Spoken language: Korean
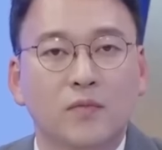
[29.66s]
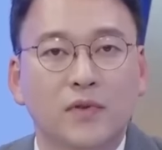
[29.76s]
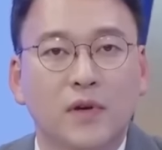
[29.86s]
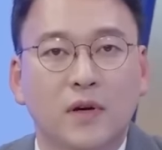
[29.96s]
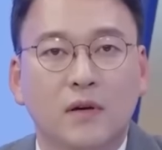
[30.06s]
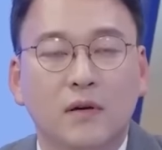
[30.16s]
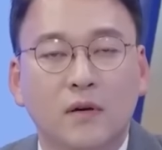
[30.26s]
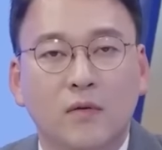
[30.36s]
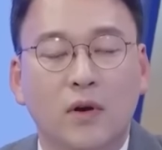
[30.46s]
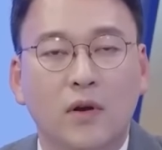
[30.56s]
정부 들어
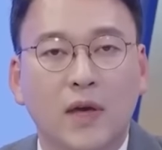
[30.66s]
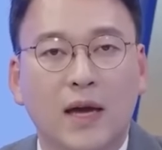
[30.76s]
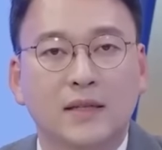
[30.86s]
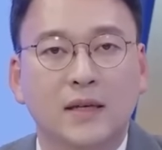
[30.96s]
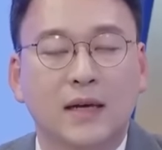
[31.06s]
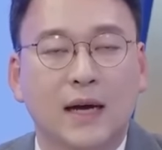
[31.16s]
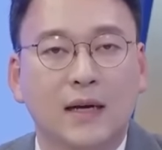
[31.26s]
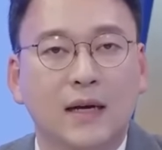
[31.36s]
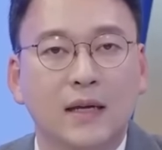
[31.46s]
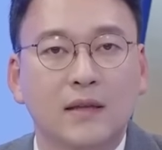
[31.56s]
권력에 가장
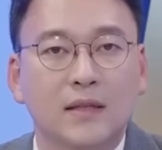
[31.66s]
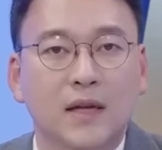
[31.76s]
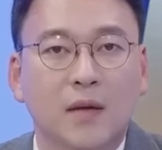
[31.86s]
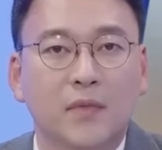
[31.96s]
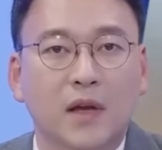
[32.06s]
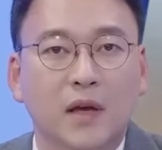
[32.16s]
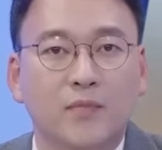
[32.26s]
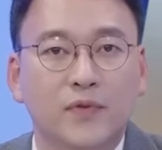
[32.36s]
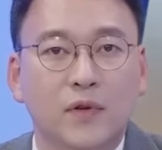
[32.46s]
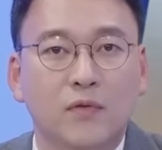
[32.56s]
가까이 있는
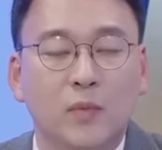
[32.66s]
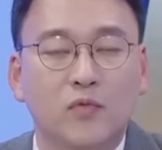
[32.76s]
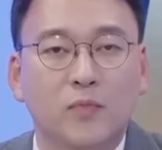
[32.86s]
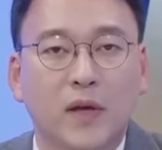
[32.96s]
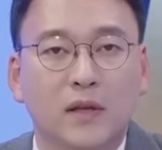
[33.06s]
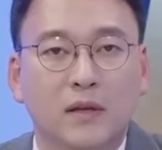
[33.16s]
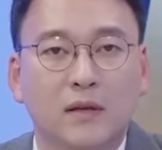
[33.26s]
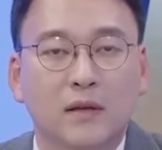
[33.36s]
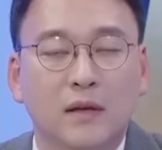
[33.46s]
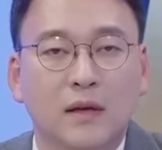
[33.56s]
사람들의 부정과 부패는
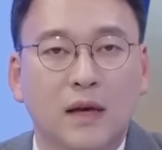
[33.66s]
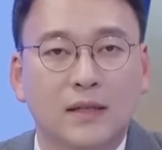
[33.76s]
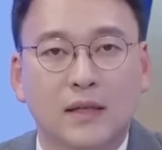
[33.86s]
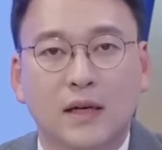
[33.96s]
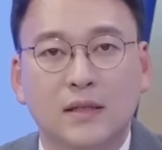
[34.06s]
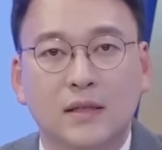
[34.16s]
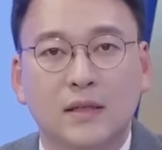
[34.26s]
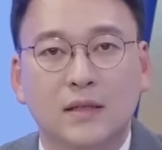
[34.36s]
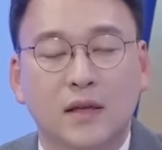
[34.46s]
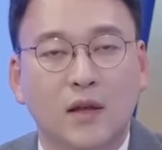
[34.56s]

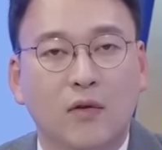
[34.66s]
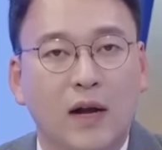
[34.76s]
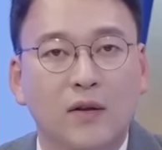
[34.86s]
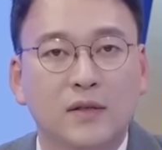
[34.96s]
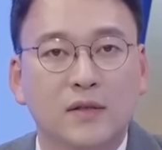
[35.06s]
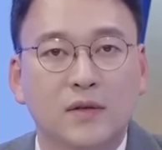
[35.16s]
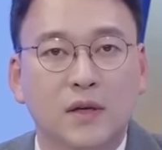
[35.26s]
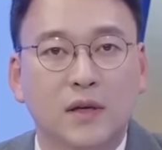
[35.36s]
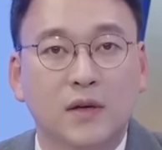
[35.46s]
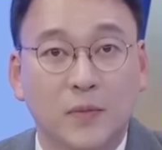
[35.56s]
아직까지 제대로 알려진
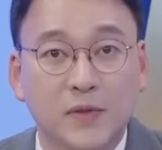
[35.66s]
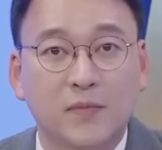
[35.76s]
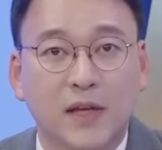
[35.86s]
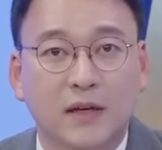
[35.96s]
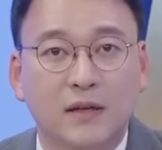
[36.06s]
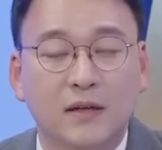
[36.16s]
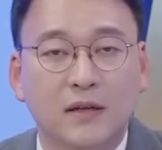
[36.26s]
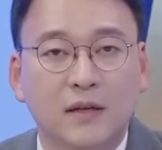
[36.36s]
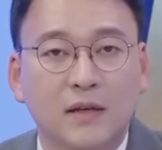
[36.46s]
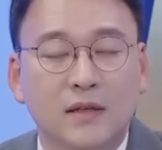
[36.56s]
적이 없습니다.
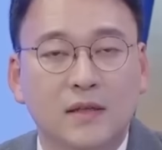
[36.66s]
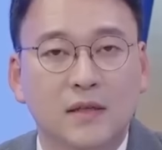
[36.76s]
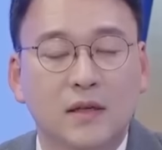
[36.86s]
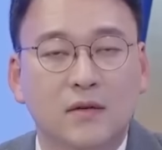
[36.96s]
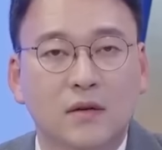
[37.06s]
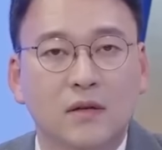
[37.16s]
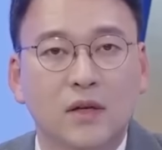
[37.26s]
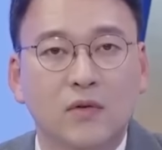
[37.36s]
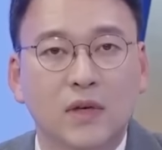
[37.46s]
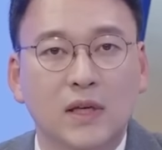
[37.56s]
실제 그런
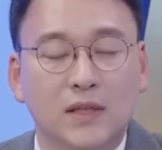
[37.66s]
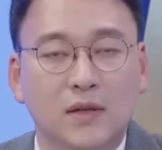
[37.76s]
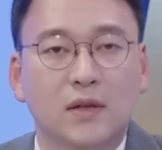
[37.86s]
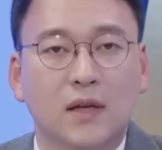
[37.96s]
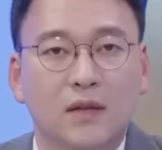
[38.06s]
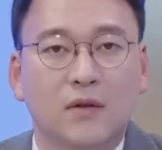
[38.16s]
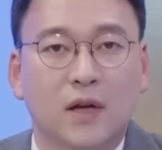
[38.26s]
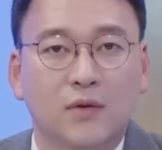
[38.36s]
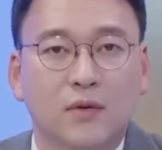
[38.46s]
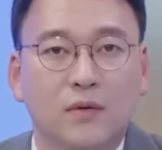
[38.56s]
의혹이 있었다
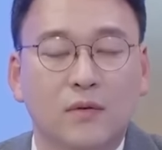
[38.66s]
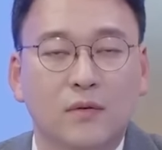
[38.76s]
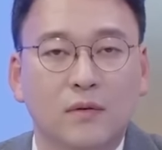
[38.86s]
하더라도